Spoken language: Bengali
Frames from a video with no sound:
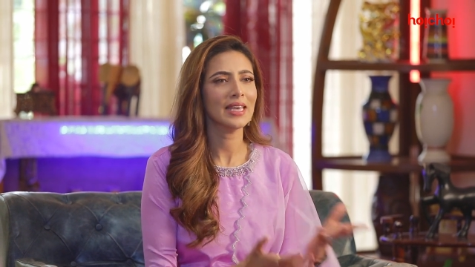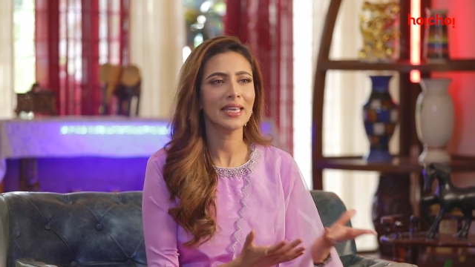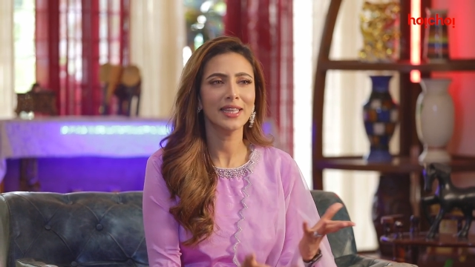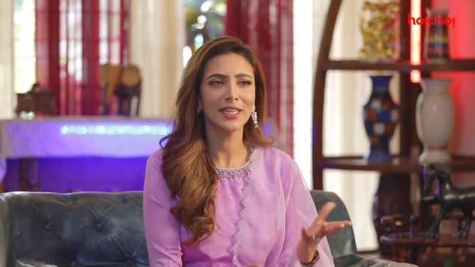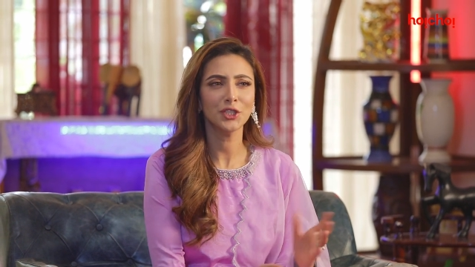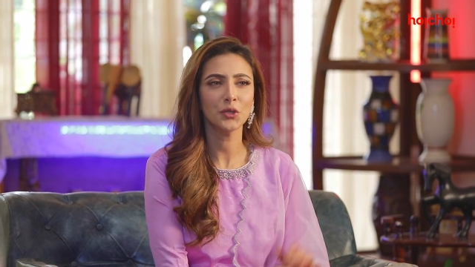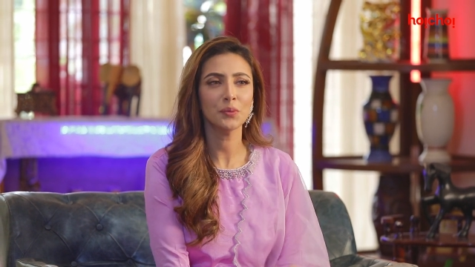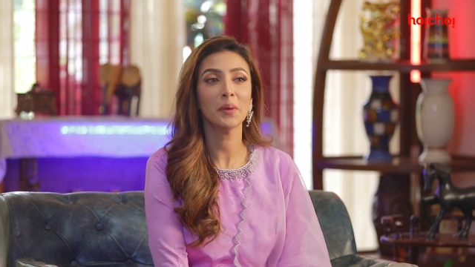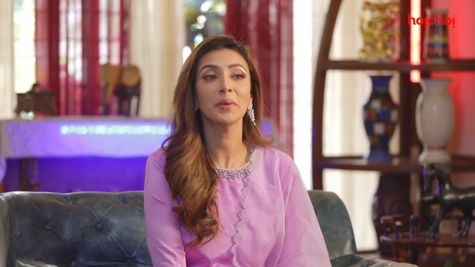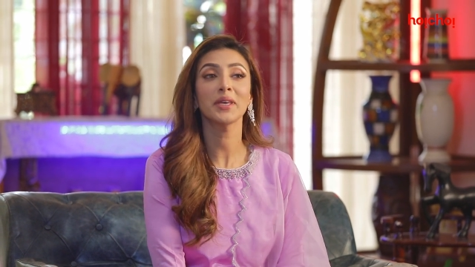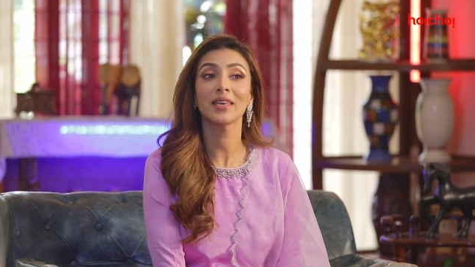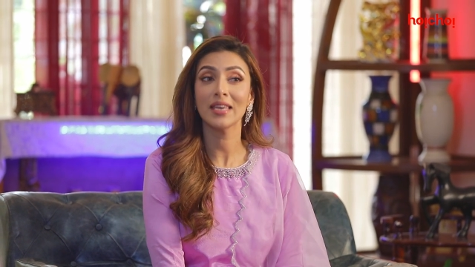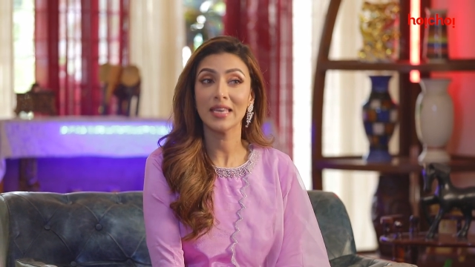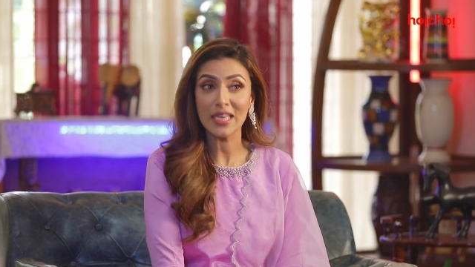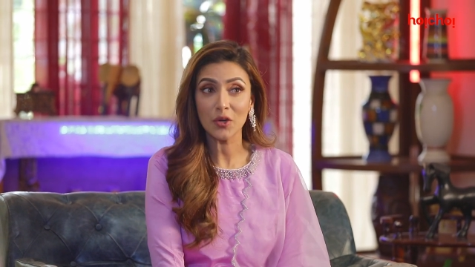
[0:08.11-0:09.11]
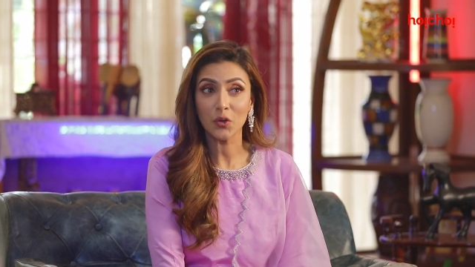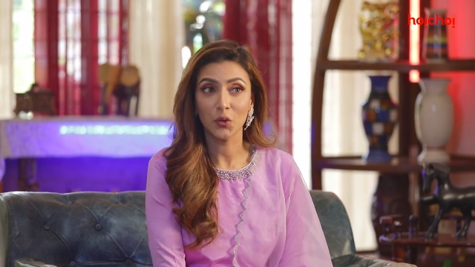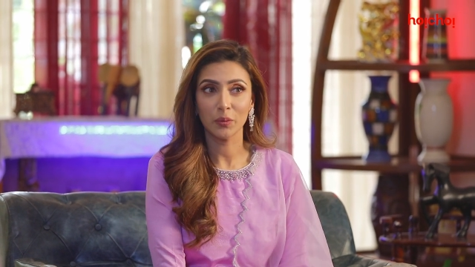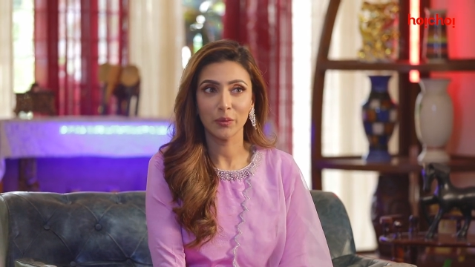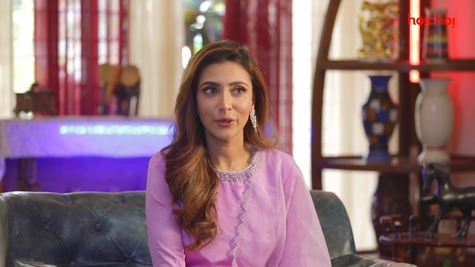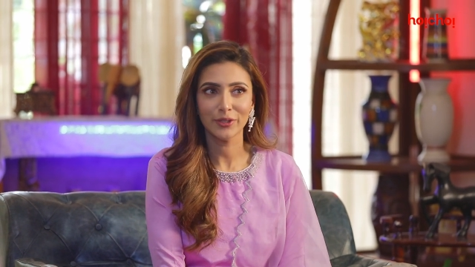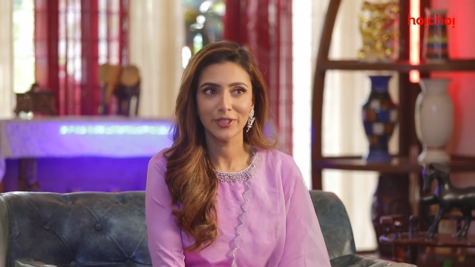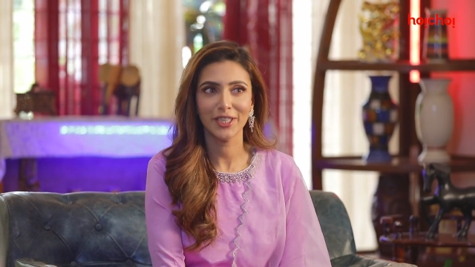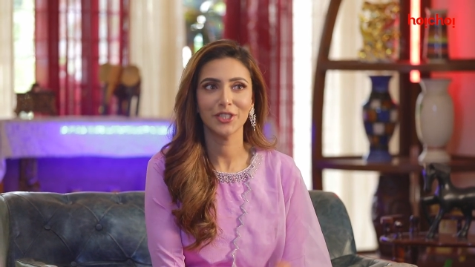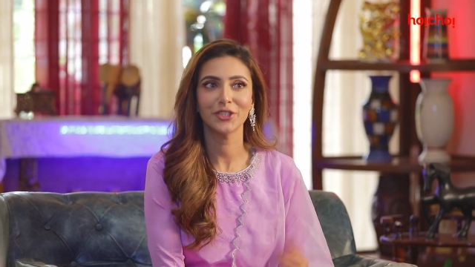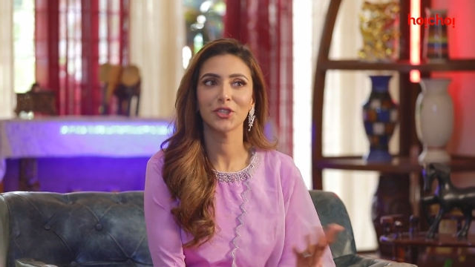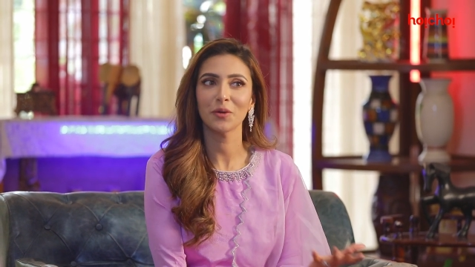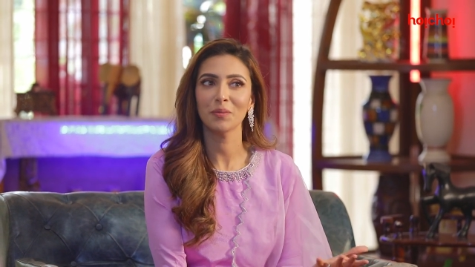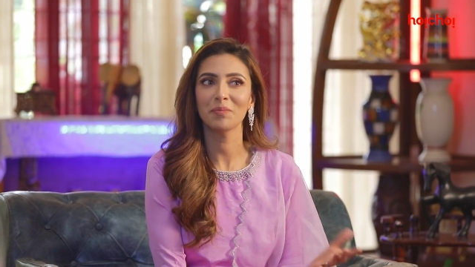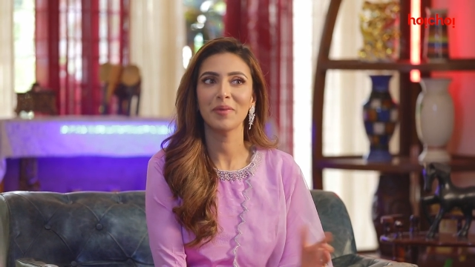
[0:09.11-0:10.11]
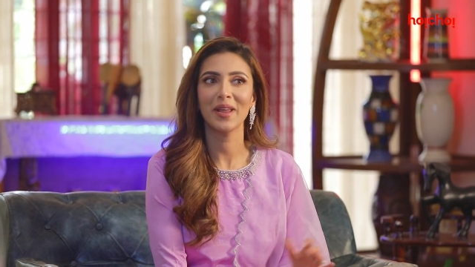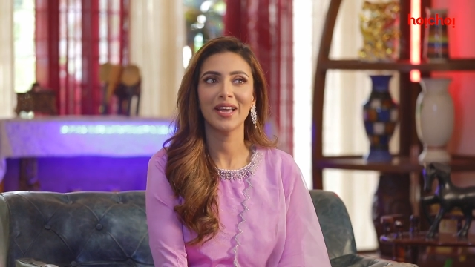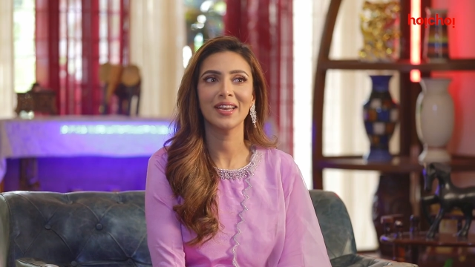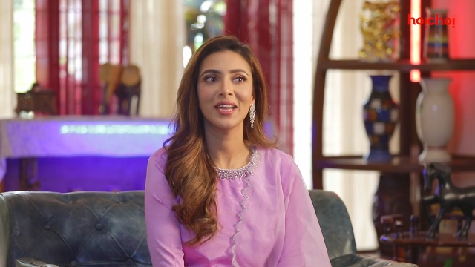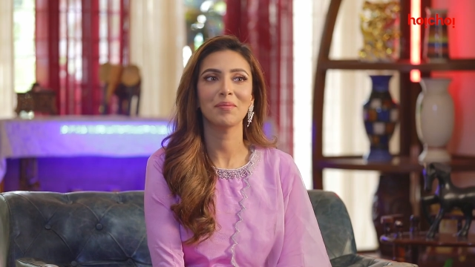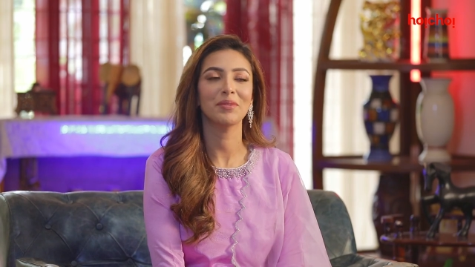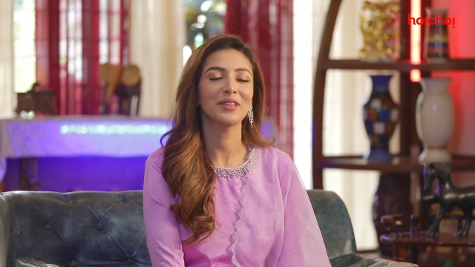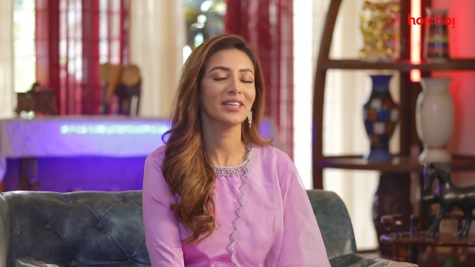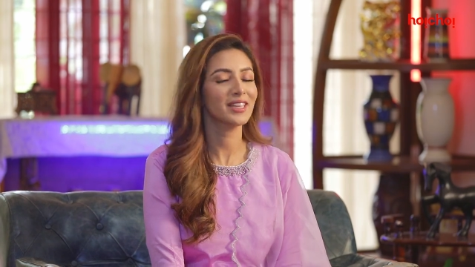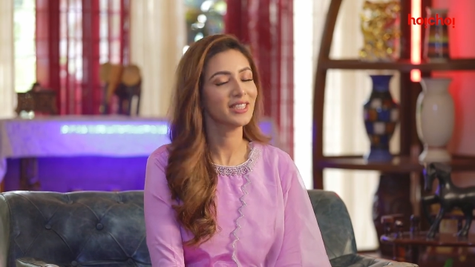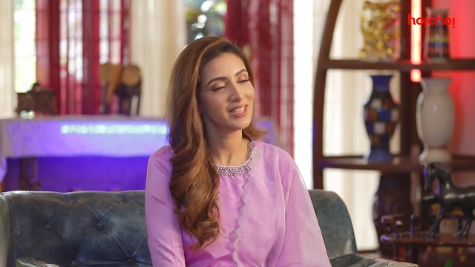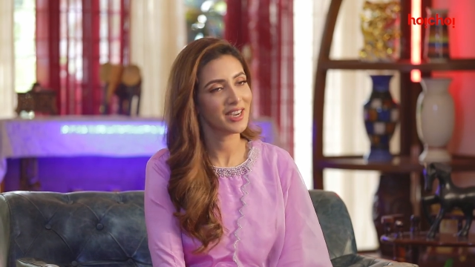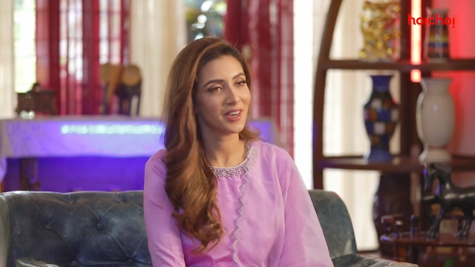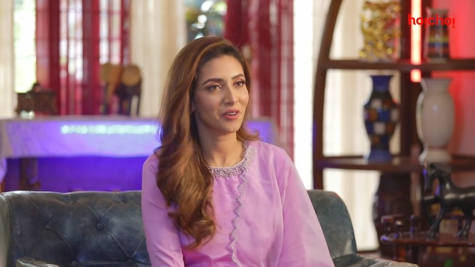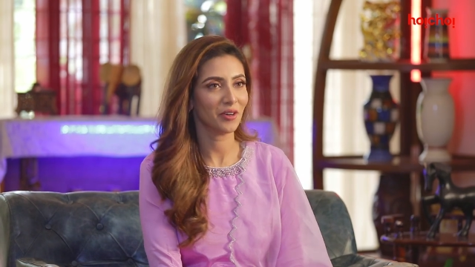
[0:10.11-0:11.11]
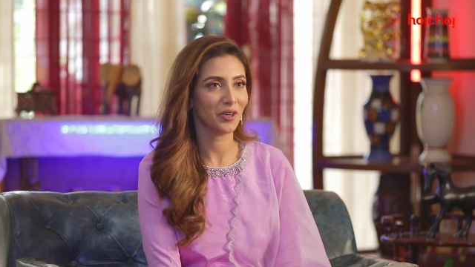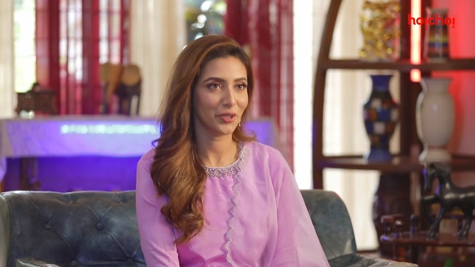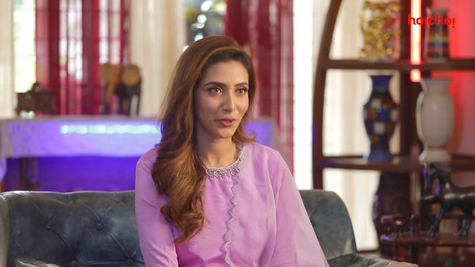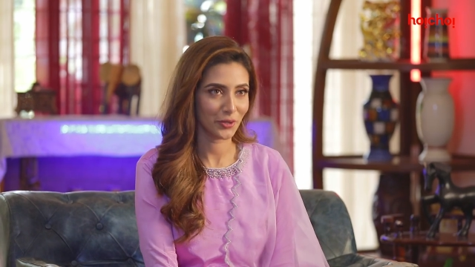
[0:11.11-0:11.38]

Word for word: ঈদের সময় আমি কী কি করব সেই সব প্ল্যান আপনাদেরকে শেয়ার করার